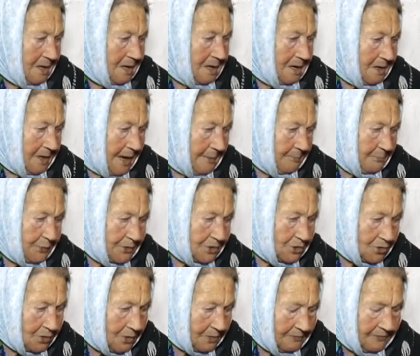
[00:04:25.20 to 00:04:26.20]
К нам
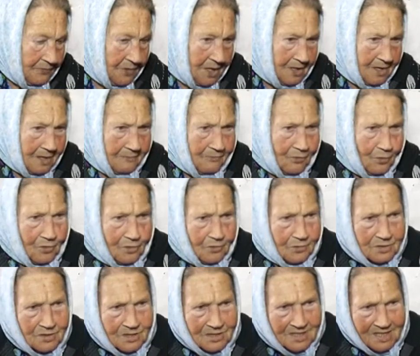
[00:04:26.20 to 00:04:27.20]
пришел в
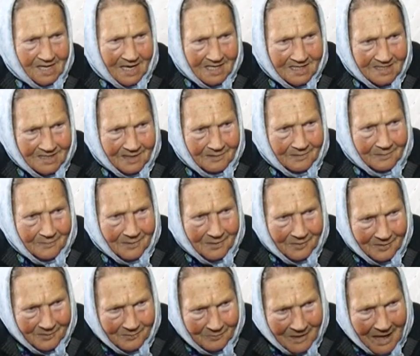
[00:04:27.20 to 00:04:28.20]
деревню и сказал,
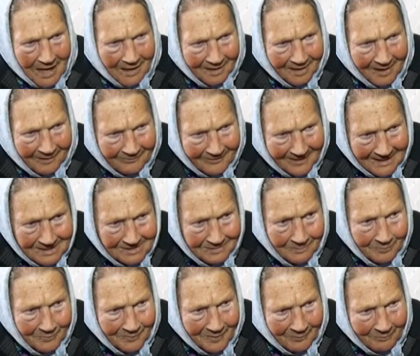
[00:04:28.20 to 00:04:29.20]
а на вас
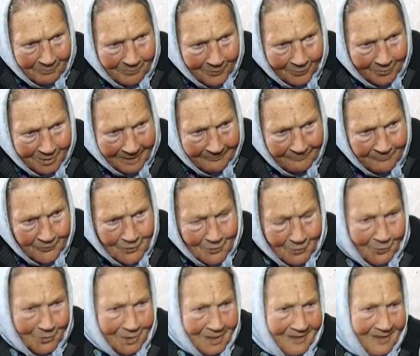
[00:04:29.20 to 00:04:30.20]
подам в
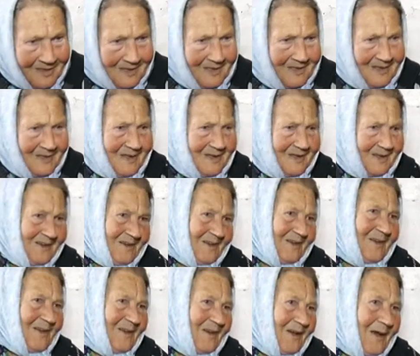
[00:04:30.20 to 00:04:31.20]
суд.
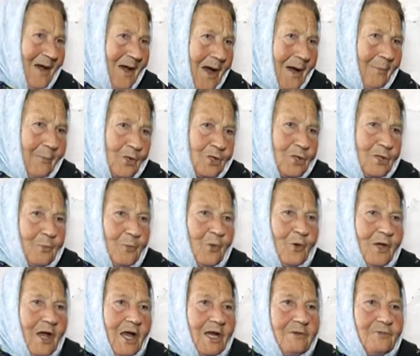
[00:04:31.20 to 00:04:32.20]
А мы
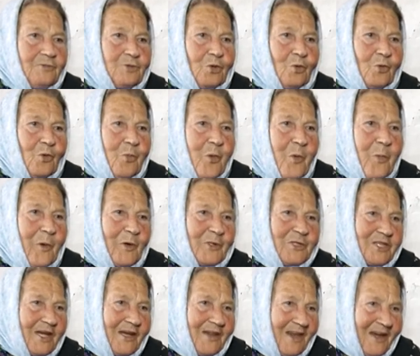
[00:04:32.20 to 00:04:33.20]
забоялись, в тюрьму
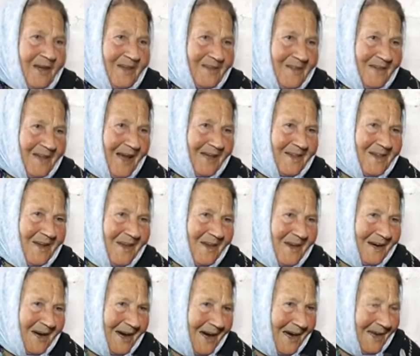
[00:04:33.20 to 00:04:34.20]
посадят, надо
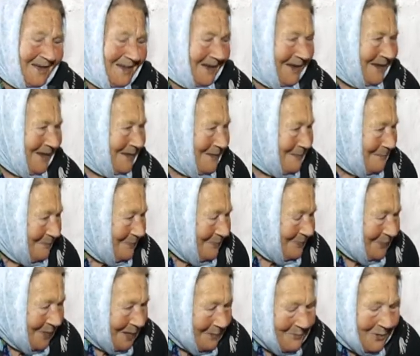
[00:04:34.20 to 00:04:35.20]
ехать.
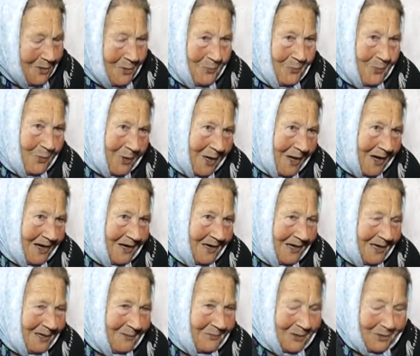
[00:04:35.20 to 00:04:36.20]
Мы
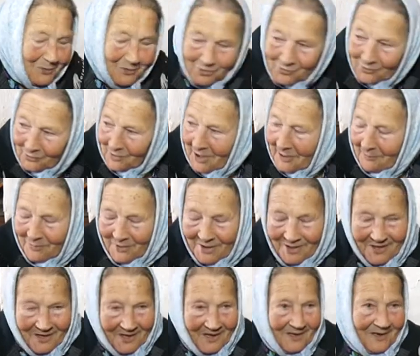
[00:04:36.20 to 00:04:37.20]
поехали, вот сюда
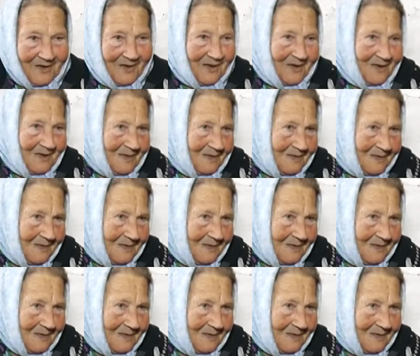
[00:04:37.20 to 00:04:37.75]
приехали.